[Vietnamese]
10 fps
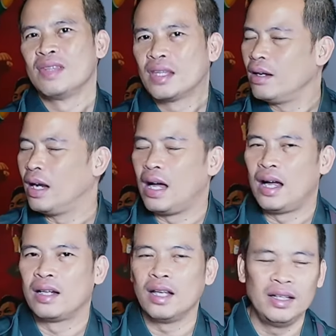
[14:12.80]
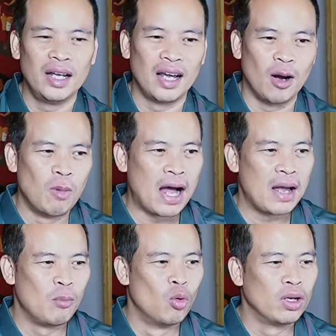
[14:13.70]
Tức là tất nhiên là không
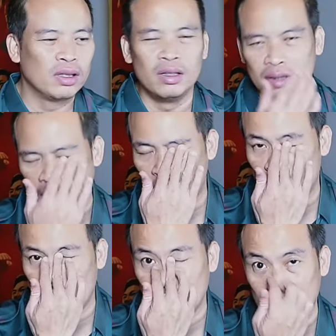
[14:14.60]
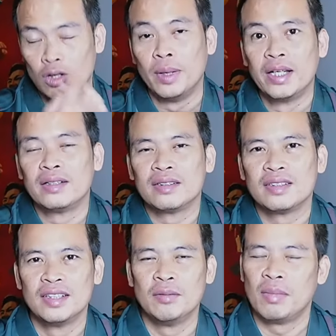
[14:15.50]
ai muốn tự tạo khó khăn ra cho mình,
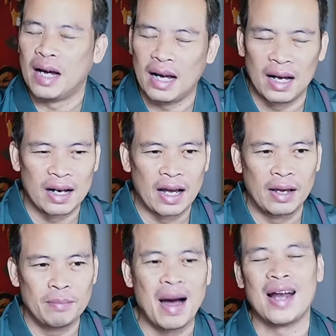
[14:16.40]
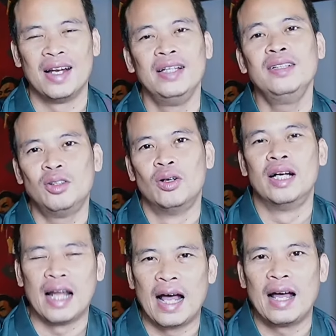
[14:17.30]
nhưng mà cái bản lĩnh của
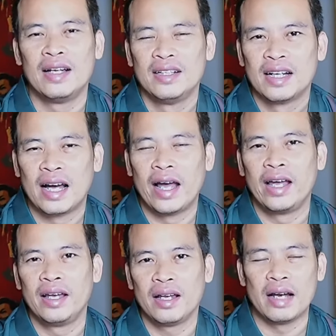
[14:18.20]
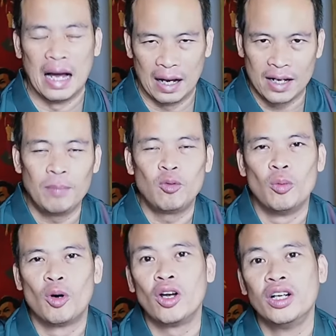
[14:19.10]
người ta, cái đẳng cấp của
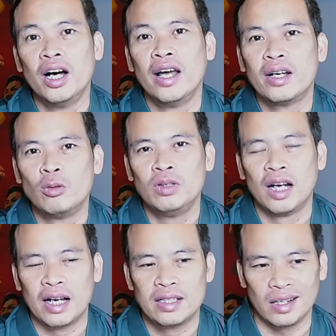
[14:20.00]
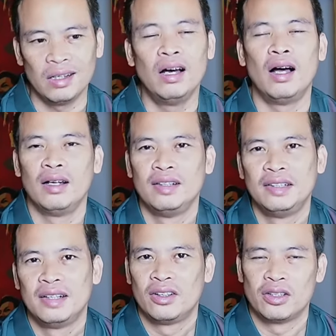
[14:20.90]
một con người cũng như là cái chất lượng
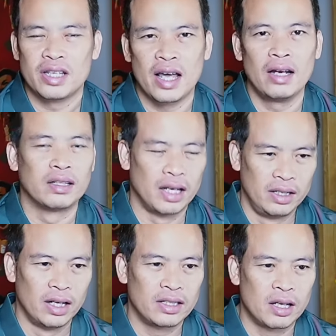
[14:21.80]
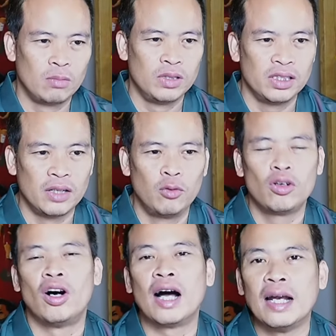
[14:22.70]
nó sẽ được thể hiện trong những giây
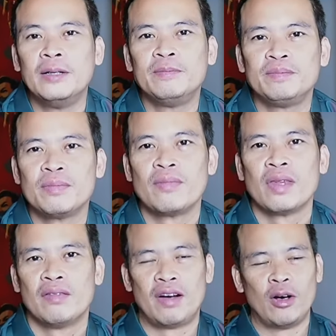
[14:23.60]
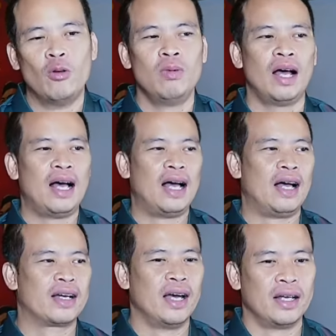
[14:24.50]
phút khó khăn. Và đúng là